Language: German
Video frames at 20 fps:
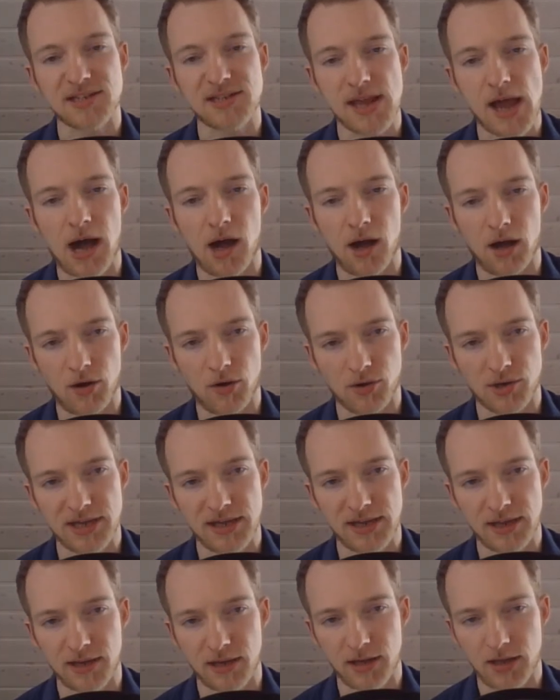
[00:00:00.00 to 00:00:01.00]
Ja,
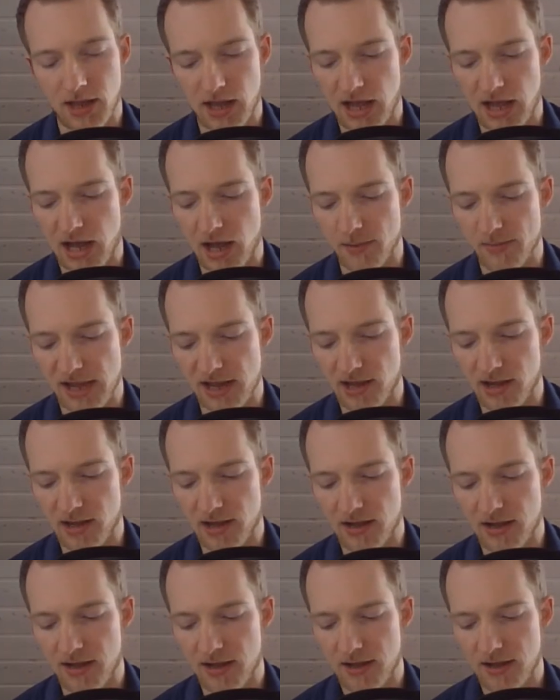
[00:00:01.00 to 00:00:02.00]
okay,
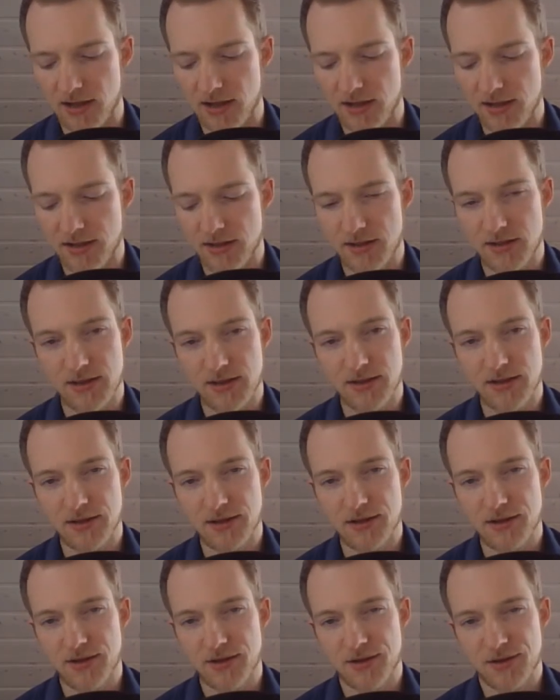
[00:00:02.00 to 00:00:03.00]
aber
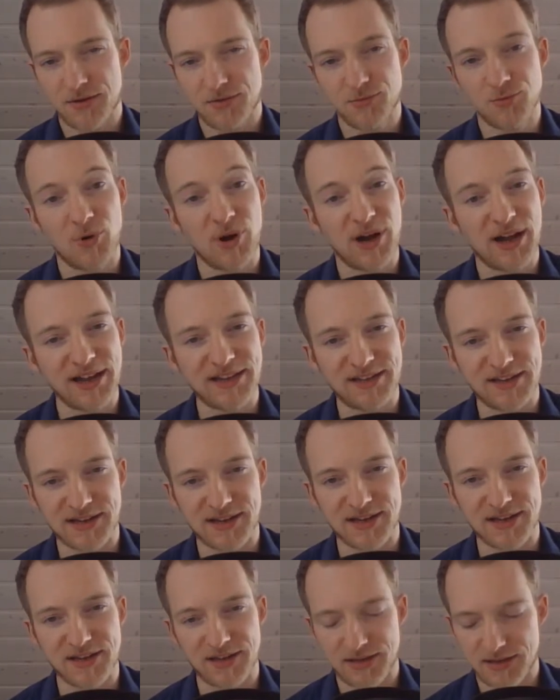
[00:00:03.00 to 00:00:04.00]
nur
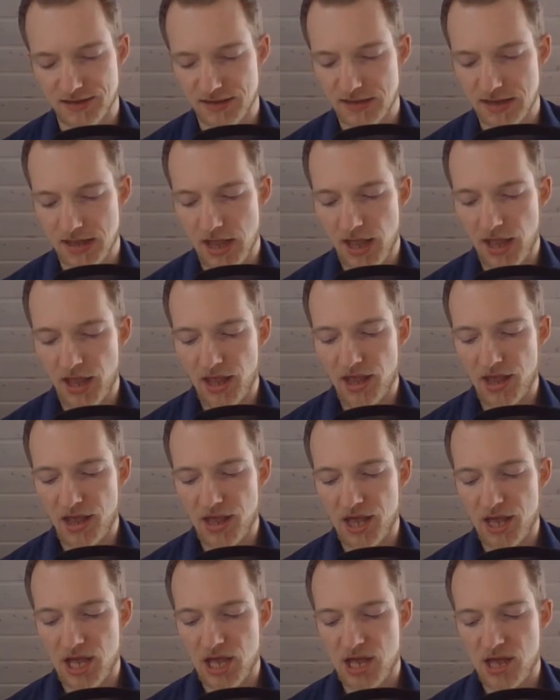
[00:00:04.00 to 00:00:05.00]
einige.
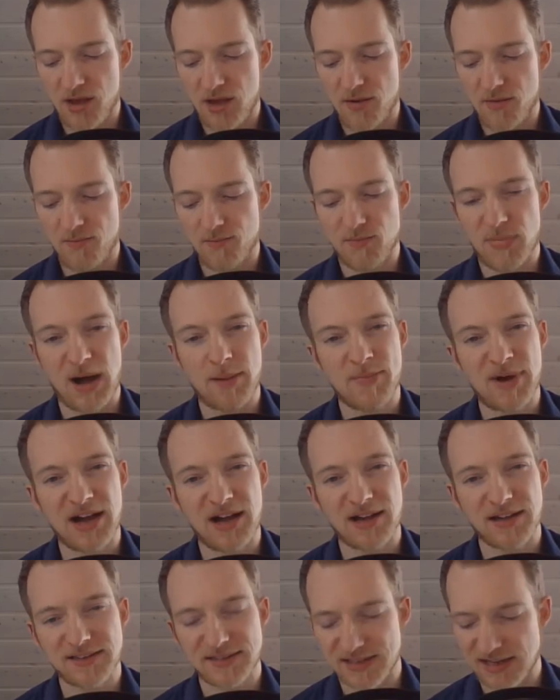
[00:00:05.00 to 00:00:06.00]

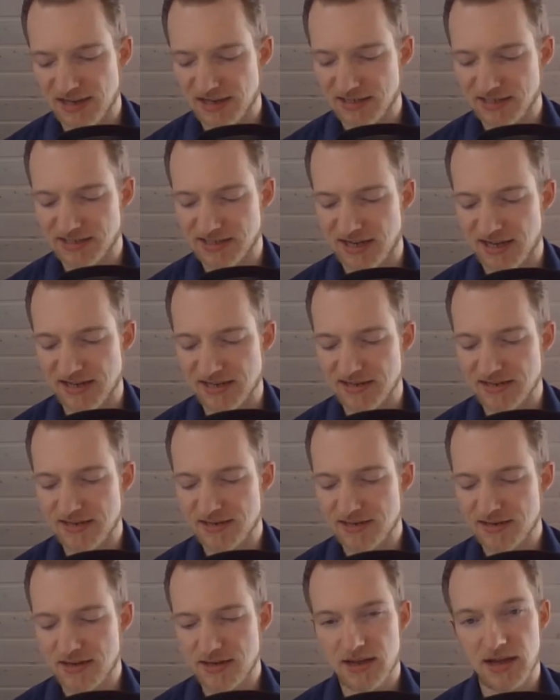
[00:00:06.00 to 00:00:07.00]
Mama sagt
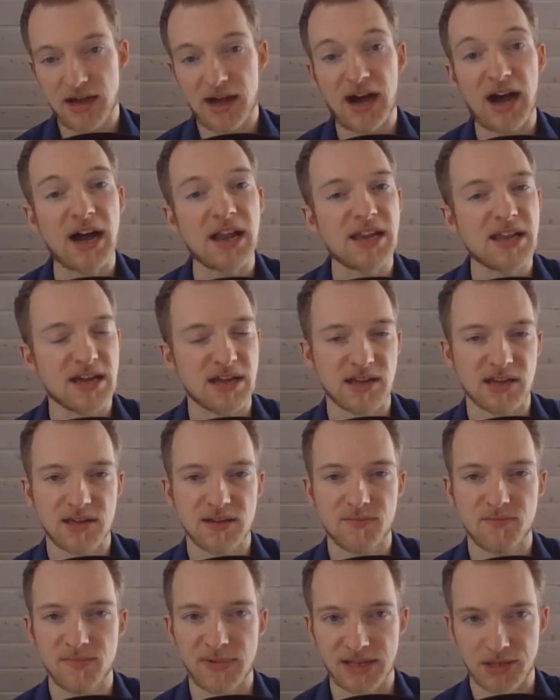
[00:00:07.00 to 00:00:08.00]
dann,
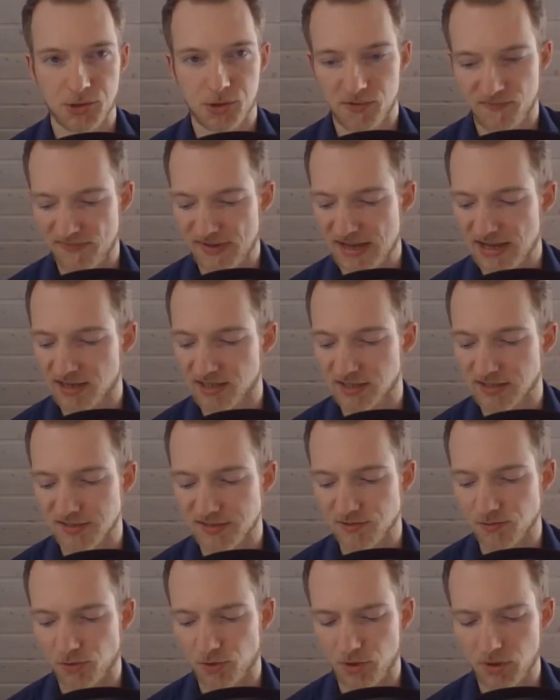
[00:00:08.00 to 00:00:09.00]
alle Menschen wären
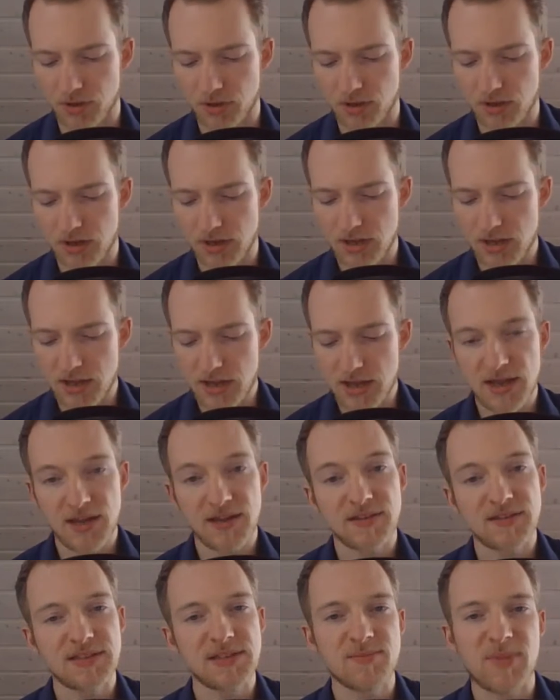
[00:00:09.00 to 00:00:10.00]
so.
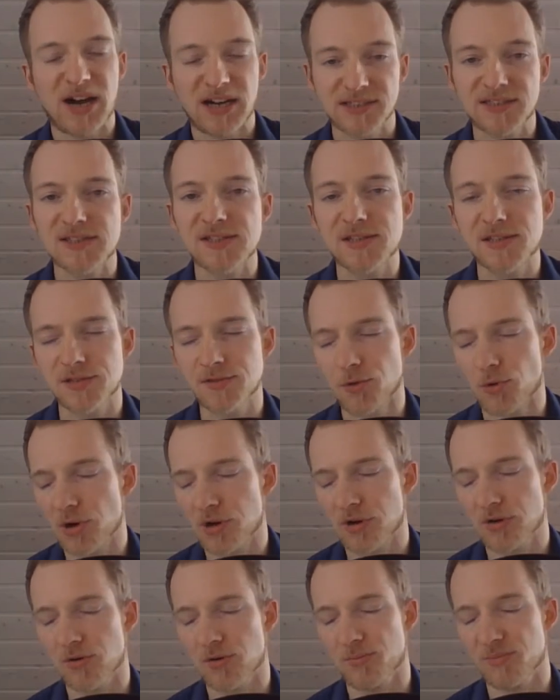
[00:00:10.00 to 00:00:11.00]
Sie macht sich
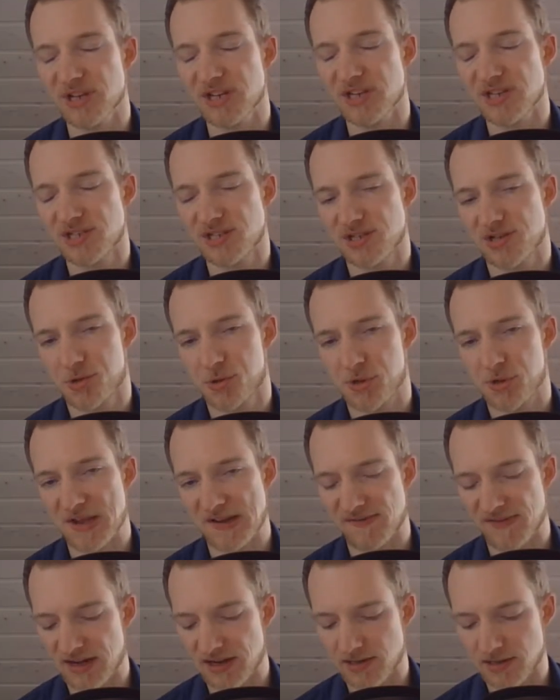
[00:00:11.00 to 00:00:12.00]
Sorgen um dich,
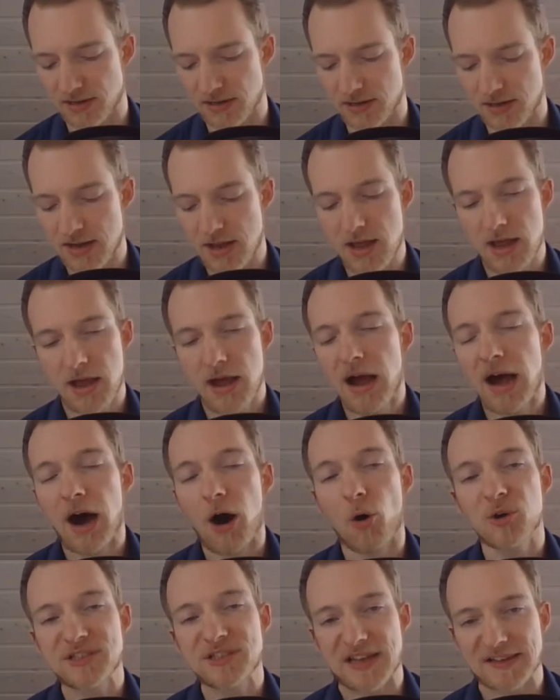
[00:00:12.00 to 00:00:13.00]
Stefan.
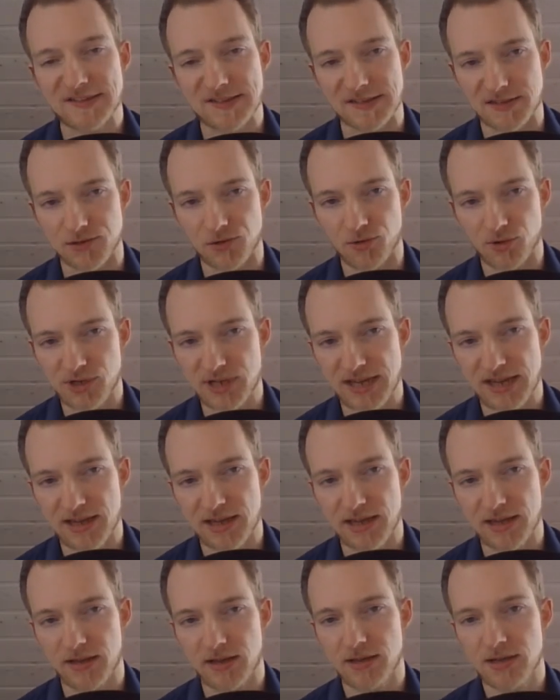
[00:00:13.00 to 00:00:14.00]
Auch das ist
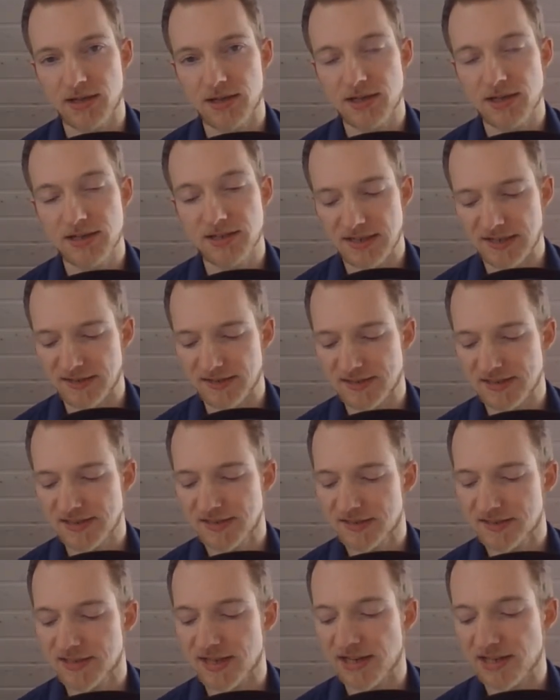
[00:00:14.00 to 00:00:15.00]
okay, denn sie
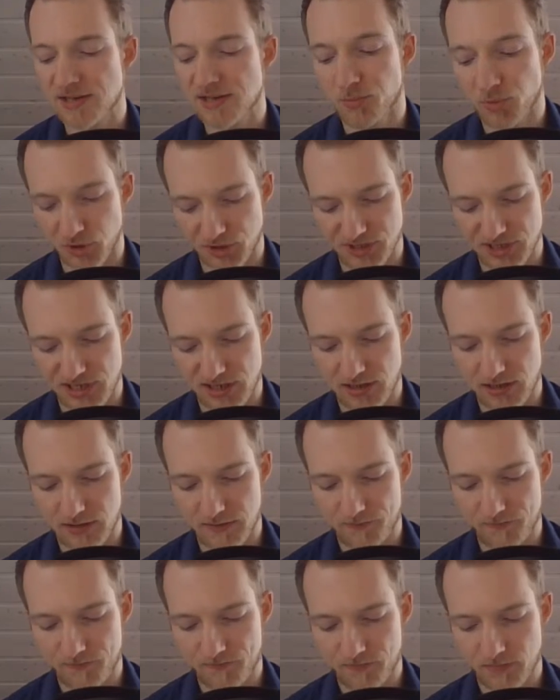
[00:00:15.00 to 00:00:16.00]
ist deine Mutter.
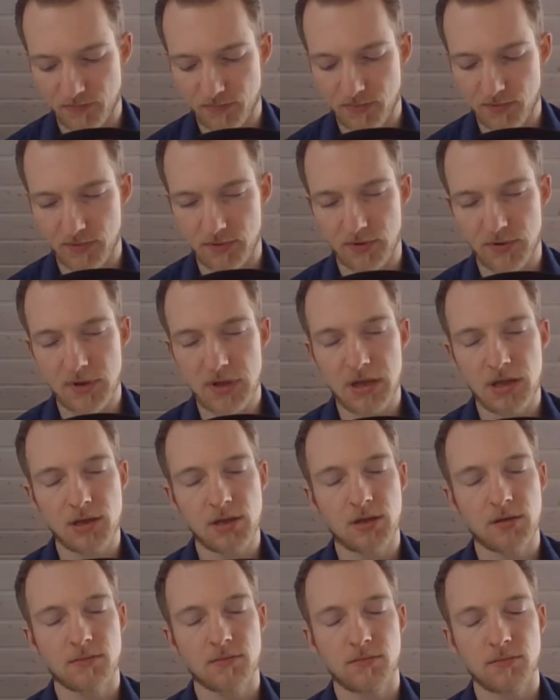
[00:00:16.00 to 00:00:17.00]

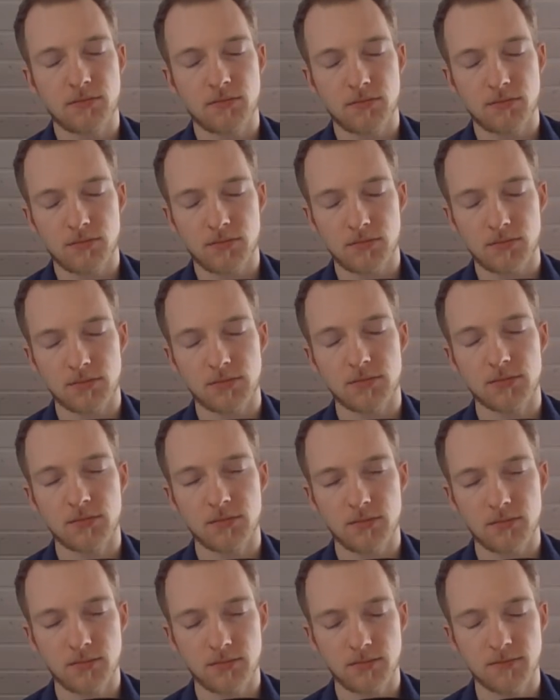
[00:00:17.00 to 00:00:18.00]

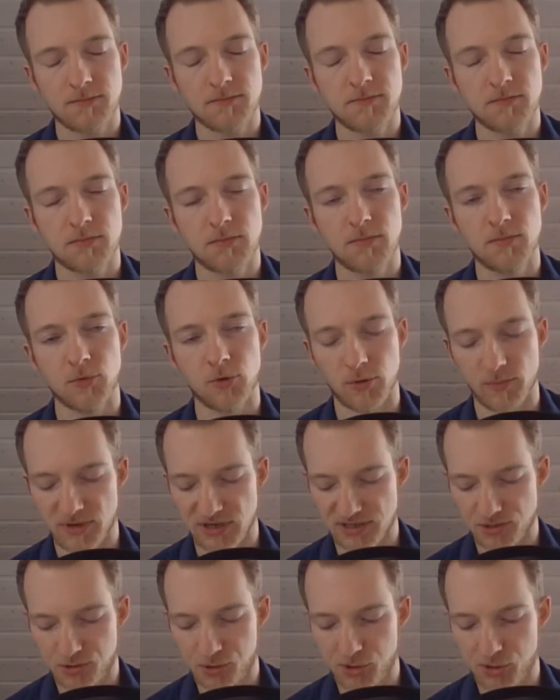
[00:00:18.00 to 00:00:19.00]
Hm
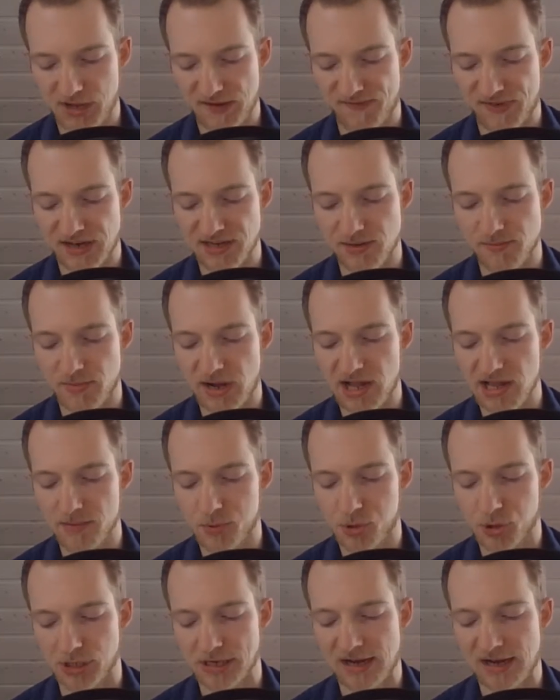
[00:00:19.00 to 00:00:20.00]
murmelte Stefan im
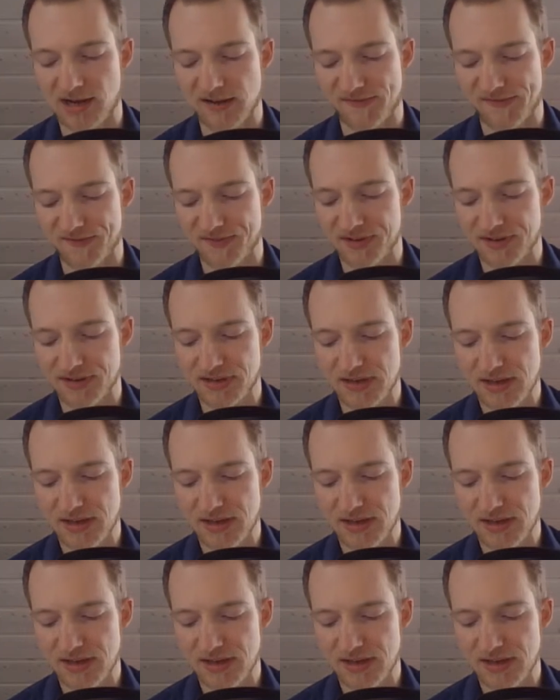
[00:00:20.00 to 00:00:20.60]
Halbschlaf.